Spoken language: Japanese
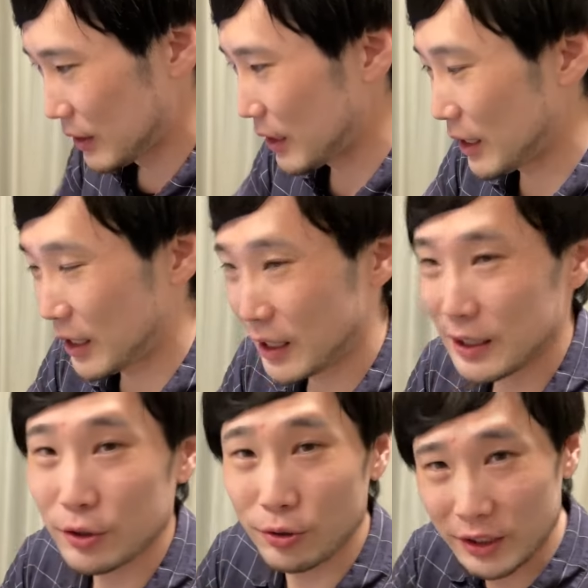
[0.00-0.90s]

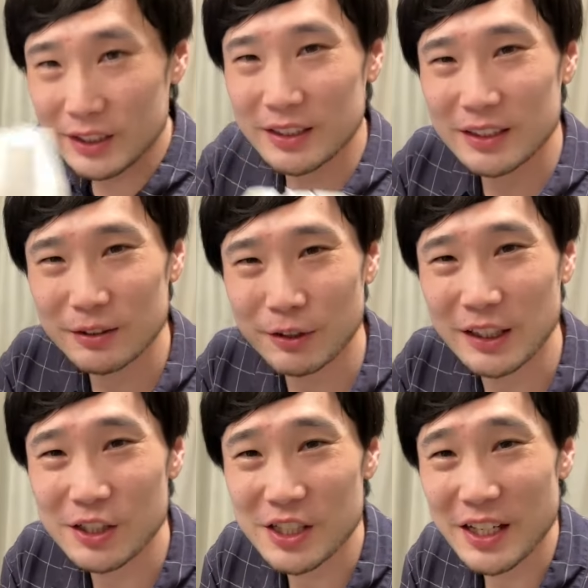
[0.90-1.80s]
えー、そうです。
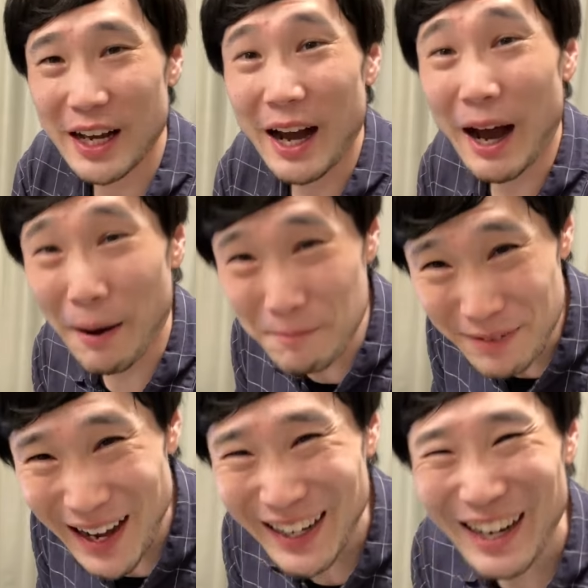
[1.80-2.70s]
私、
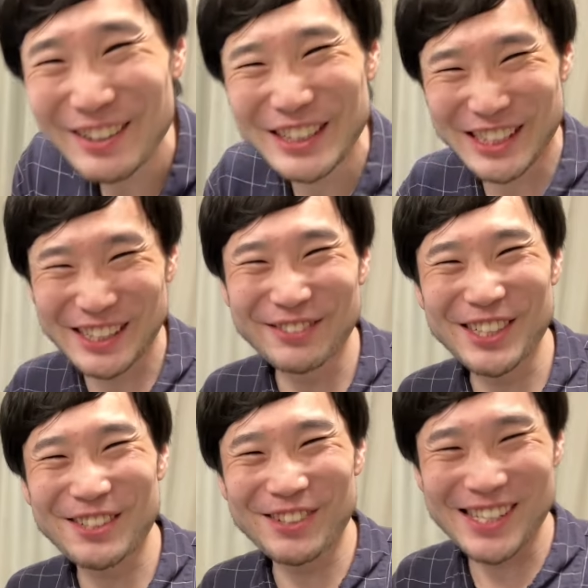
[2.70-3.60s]
ハンバーガーを注
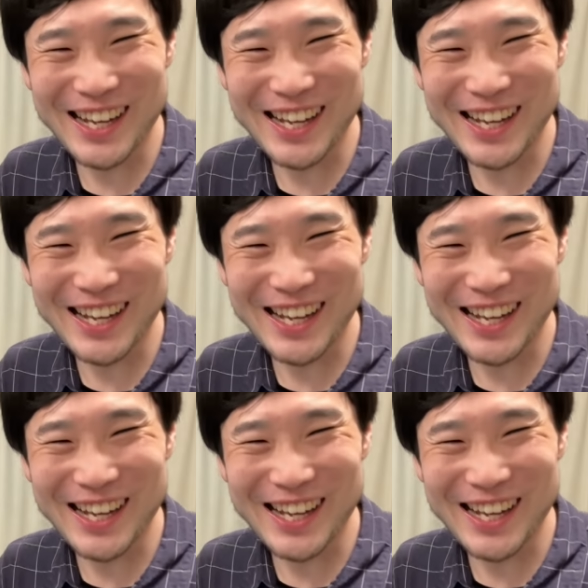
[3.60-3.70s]
文しまし